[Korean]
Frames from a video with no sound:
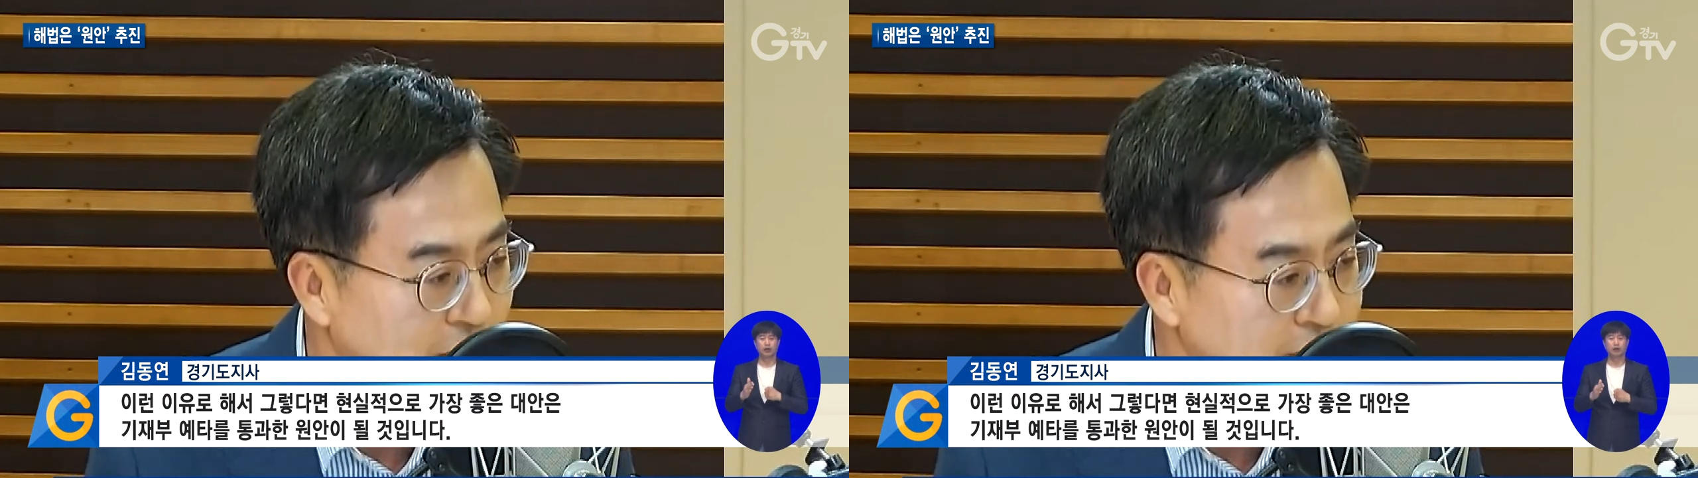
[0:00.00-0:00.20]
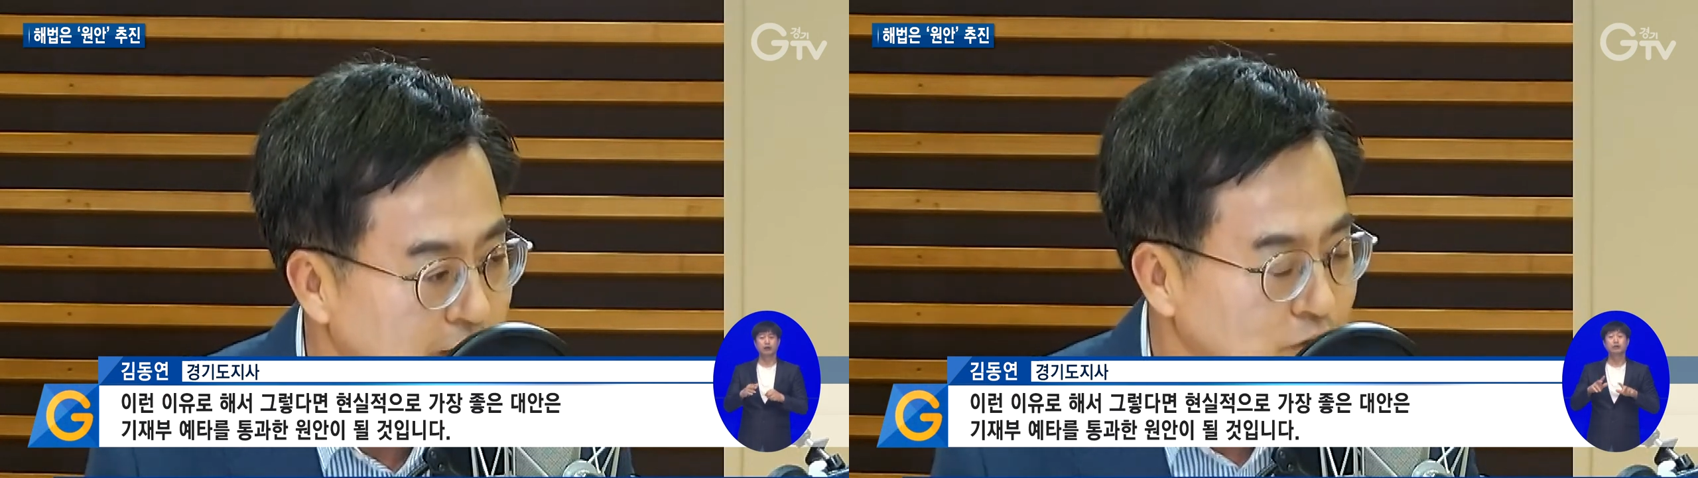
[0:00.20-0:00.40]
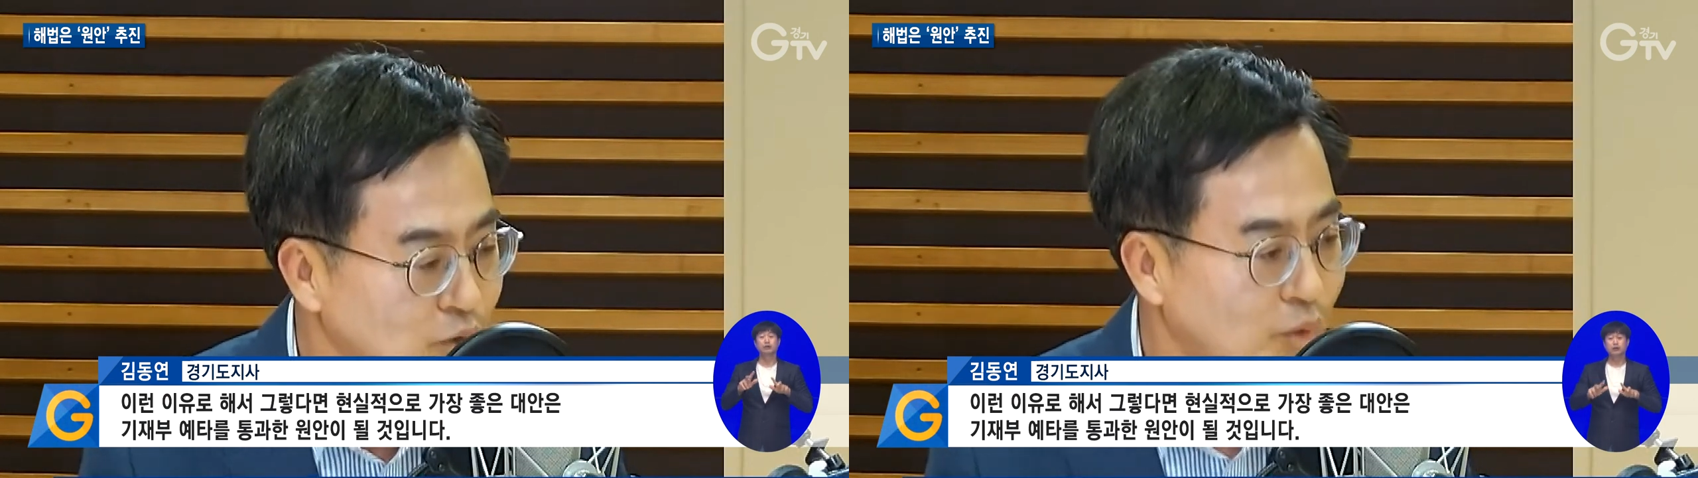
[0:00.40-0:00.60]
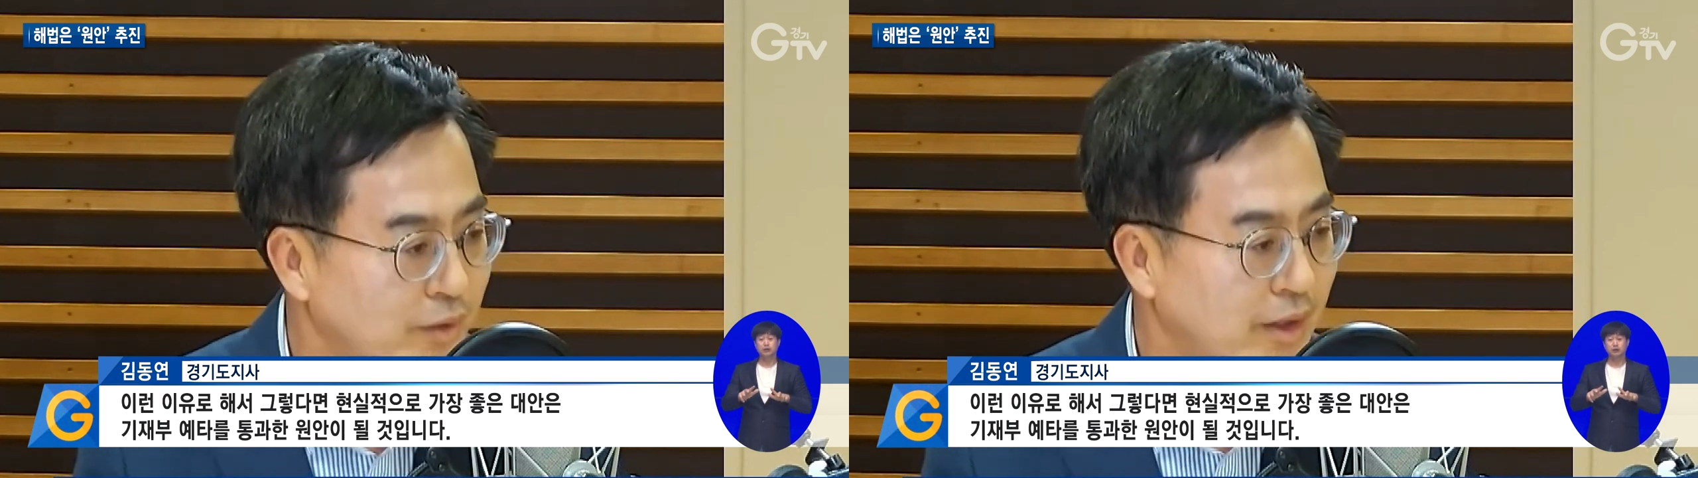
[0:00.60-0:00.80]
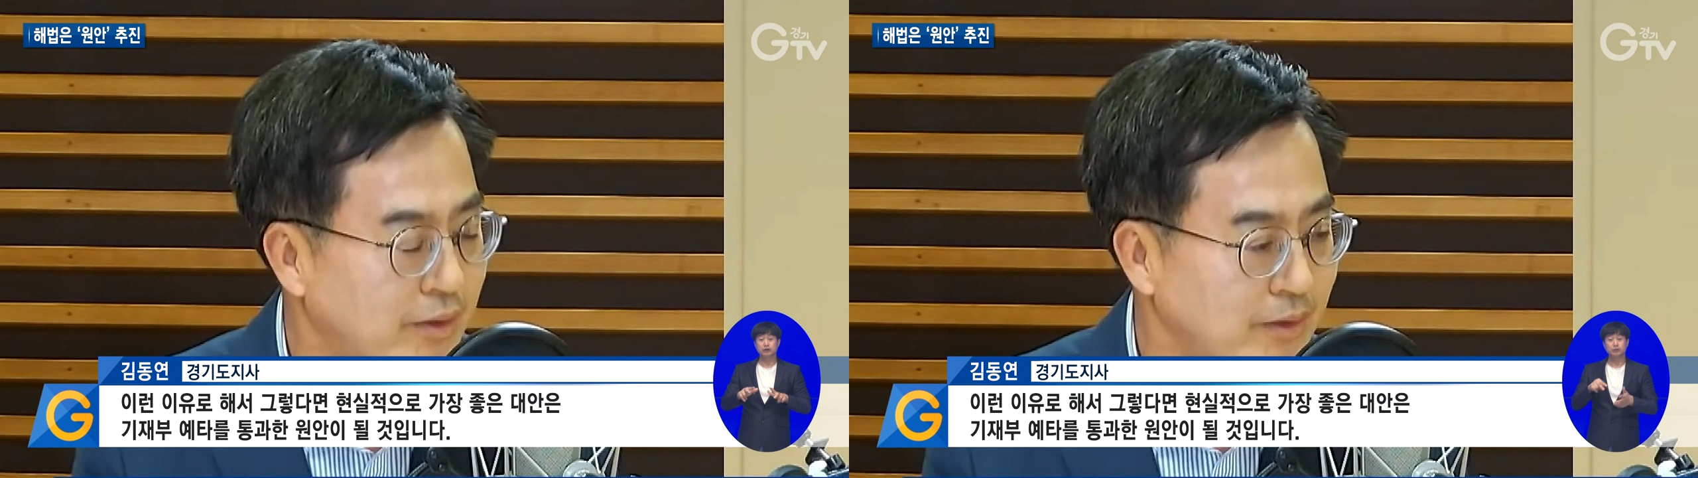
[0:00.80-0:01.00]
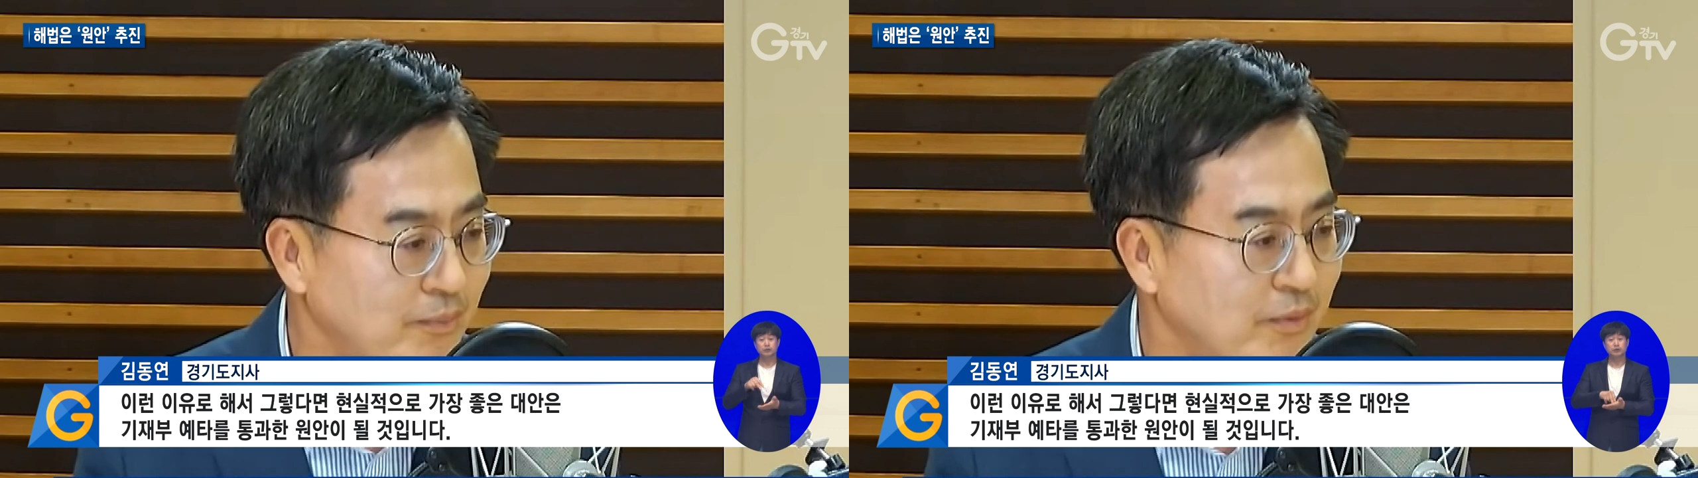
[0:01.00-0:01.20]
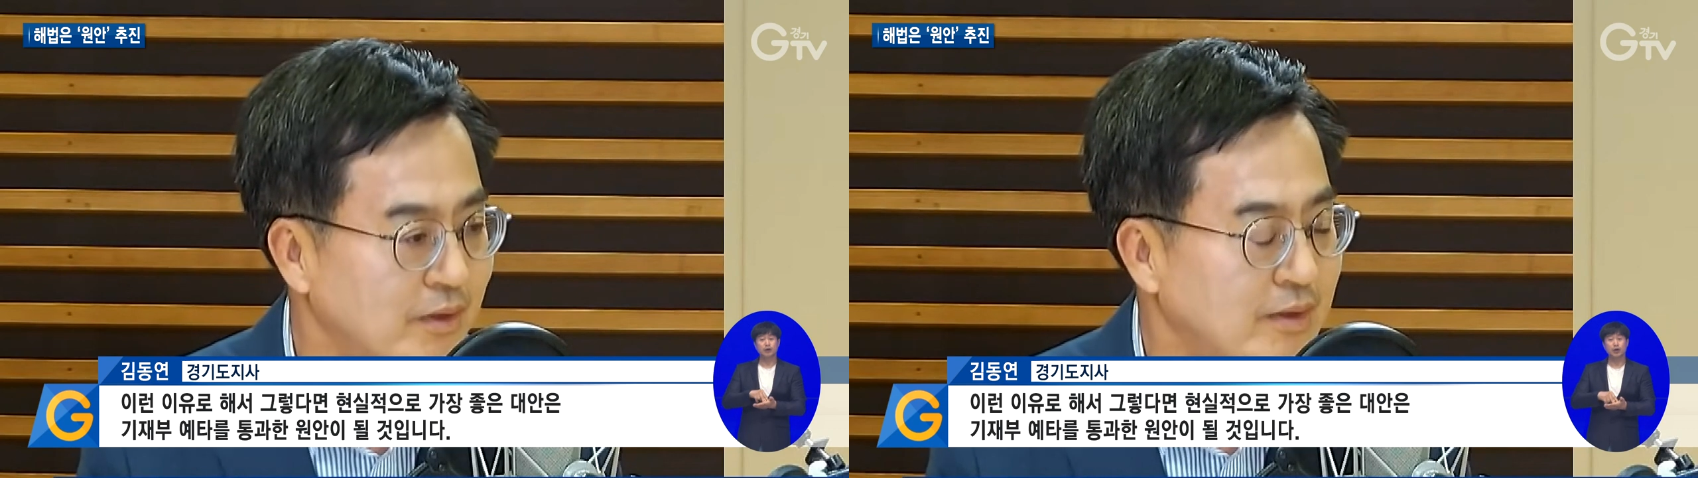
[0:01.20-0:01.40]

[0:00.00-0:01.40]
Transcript: 가장 좋은 대안은